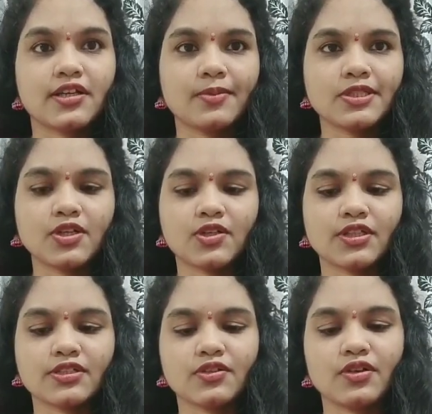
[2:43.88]
బజార్లో
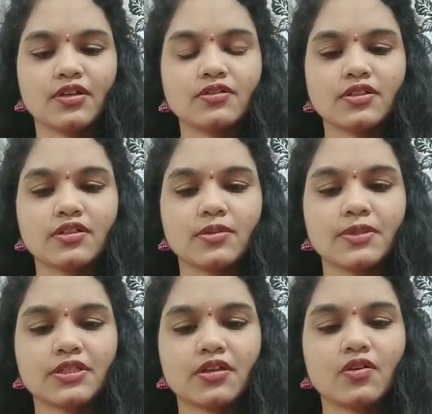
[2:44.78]
తీసుకున్నాను జనరల్
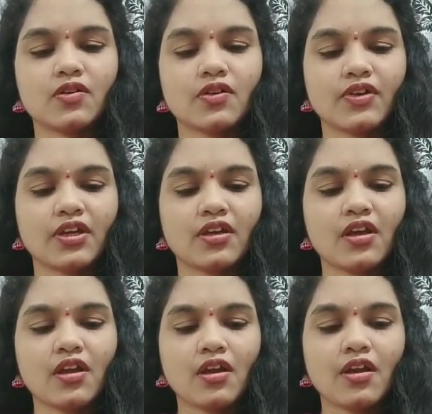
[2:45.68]
బజార్లో ఇవి
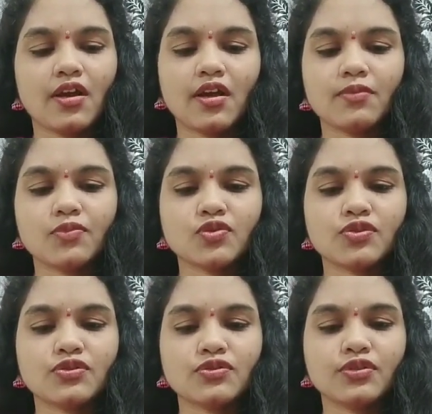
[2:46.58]

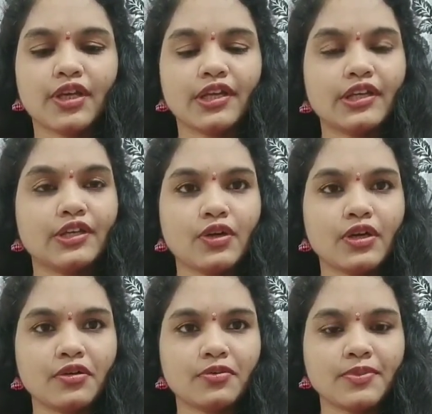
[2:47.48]
ఆల్మోస్ట్ ఎయిటీ టు
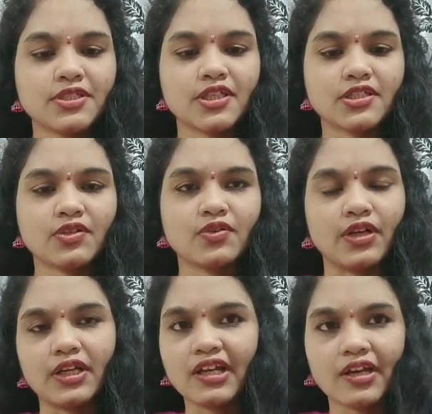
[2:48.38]
హండ్రెడ్ రూపీస్ డజన్
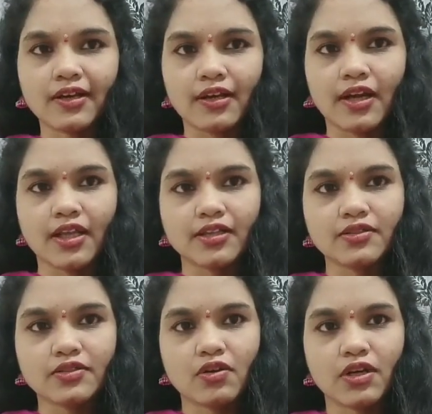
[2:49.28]
ఉంటాయి కానీ నేను అలా
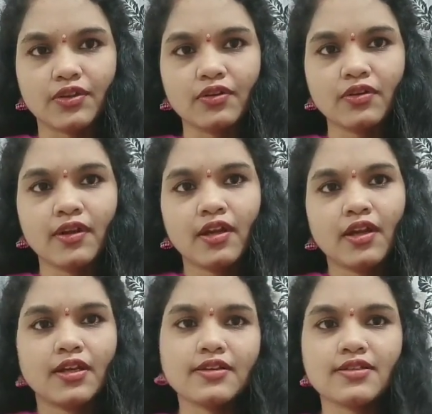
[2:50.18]
తీసుకోలేదు
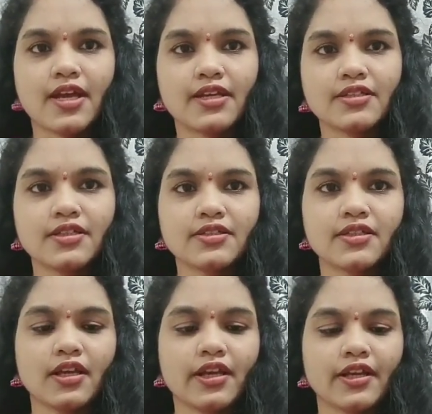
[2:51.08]
నేను శారీస్
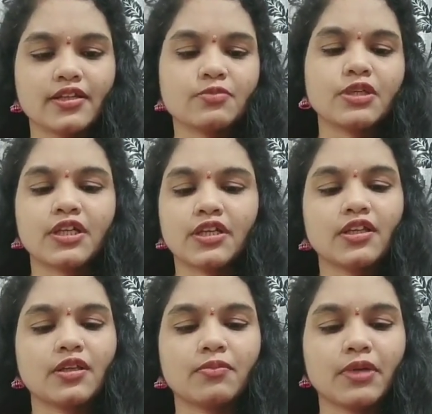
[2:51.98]
తీసుకెళ్ళి ఎంగేజ్మెంట్ అయితే
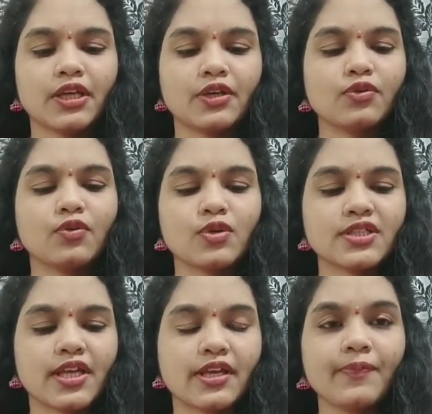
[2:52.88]
నాది మెరూన్ గోల్డ్
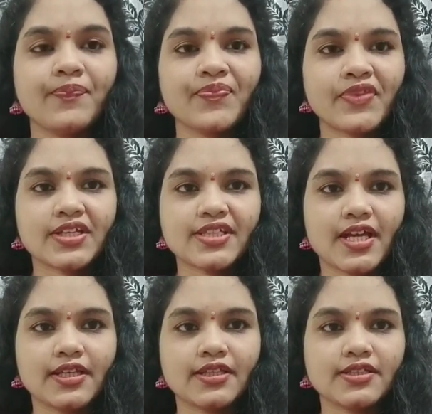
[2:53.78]
శారీ
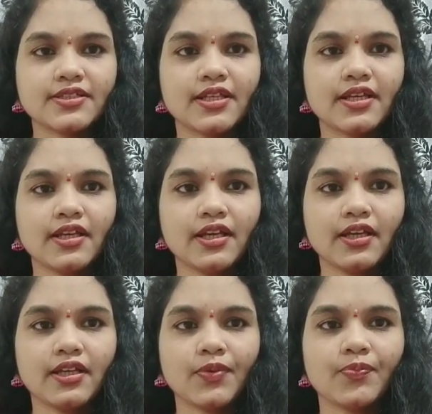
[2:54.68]
శారీ తీసుకెళ్ళి
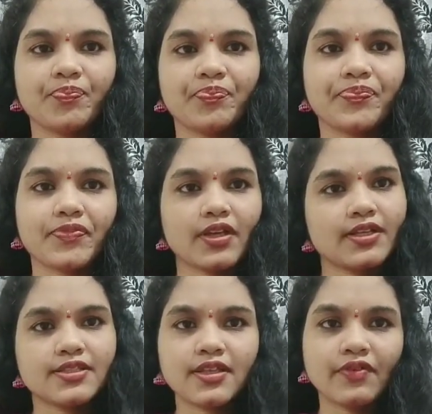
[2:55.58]

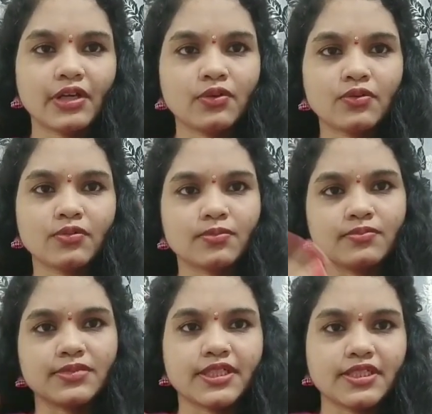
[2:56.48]
ఇస్తే వాళ్ళు
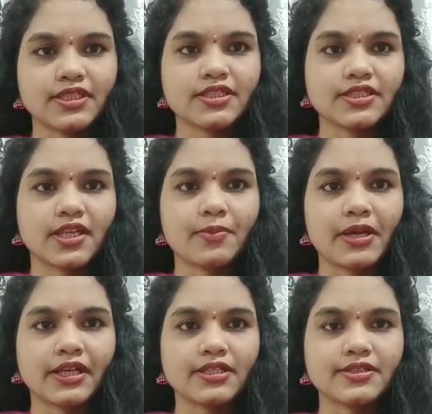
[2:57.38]
సెట్ చేసి ఇస్తారు
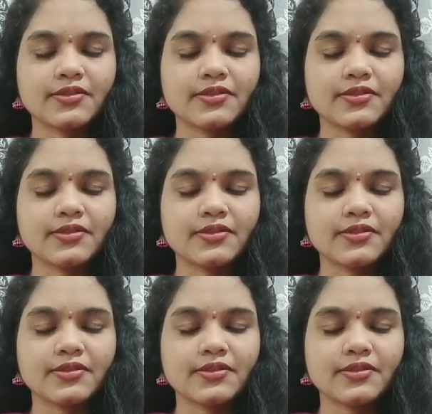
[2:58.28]
బ్యాంగిల్స్